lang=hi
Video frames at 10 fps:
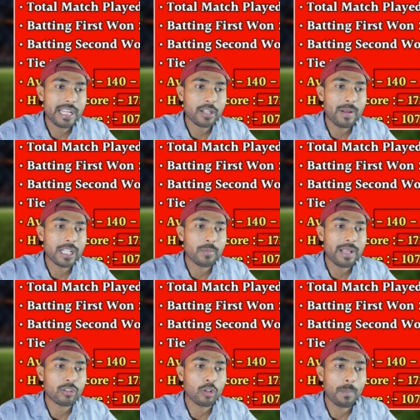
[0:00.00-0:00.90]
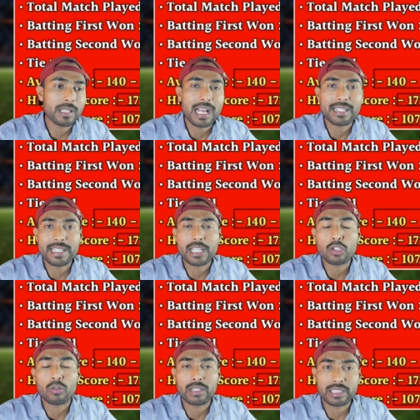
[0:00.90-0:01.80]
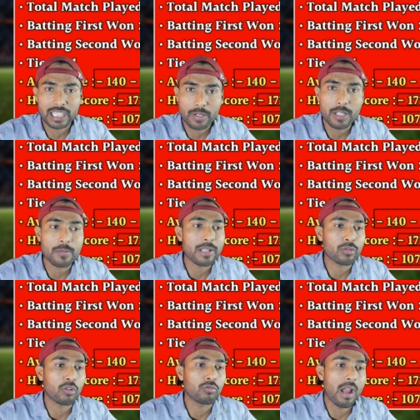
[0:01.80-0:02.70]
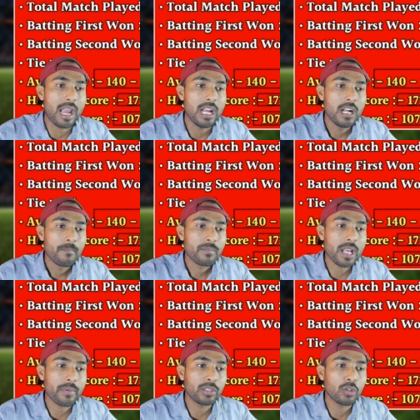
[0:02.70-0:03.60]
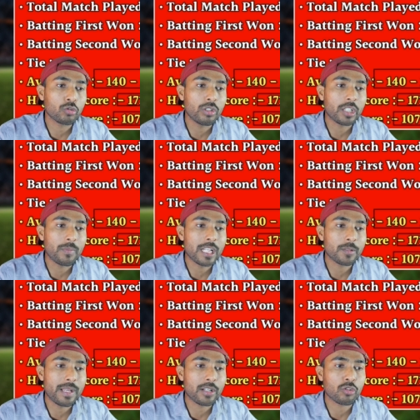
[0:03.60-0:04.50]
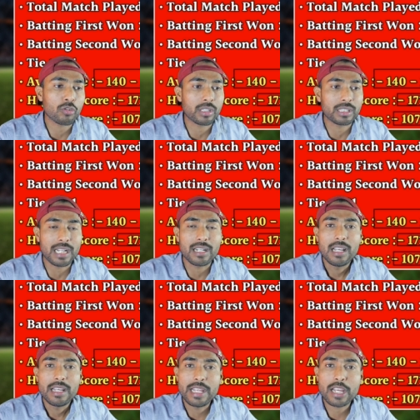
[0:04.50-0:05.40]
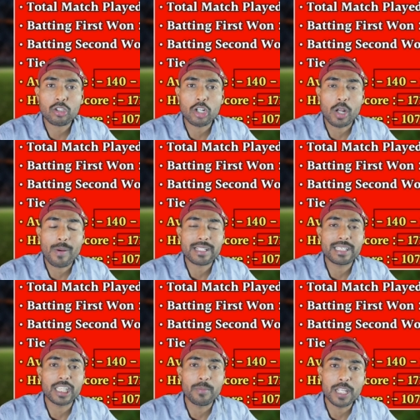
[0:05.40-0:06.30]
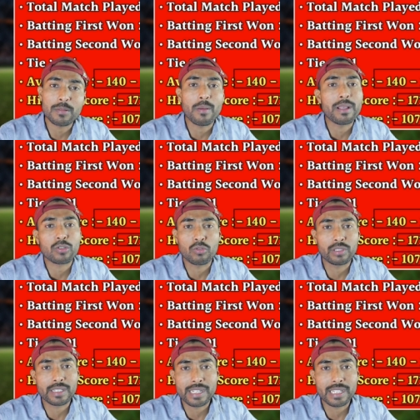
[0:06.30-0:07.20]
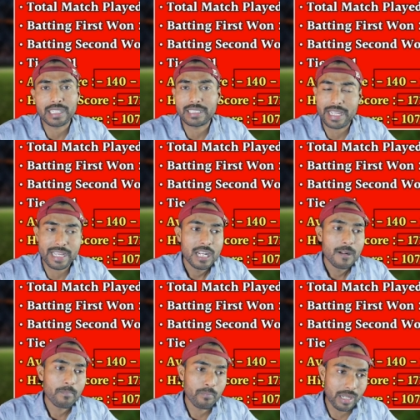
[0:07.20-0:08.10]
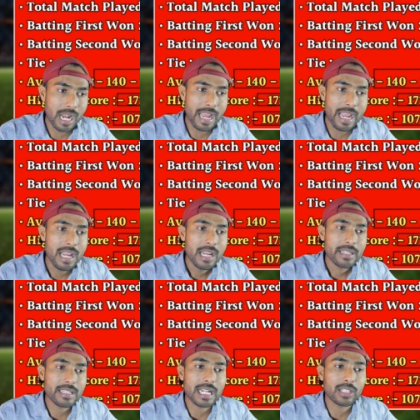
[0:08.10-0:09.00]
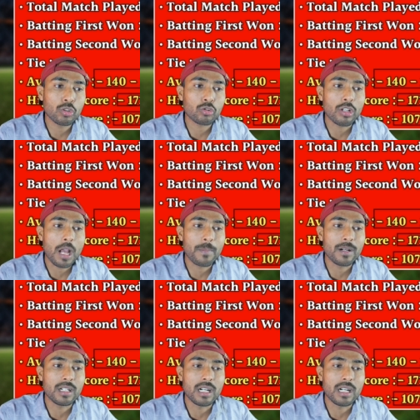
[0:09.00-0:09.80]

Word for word: एक मैच में 150 सौ के बीच में स्कोर हुआ है जबकि दोस्तों एक मैच में 170 सौ के बीच में हमें स्कोर देखने के लिए मिला है यानी कि दोस्तों आप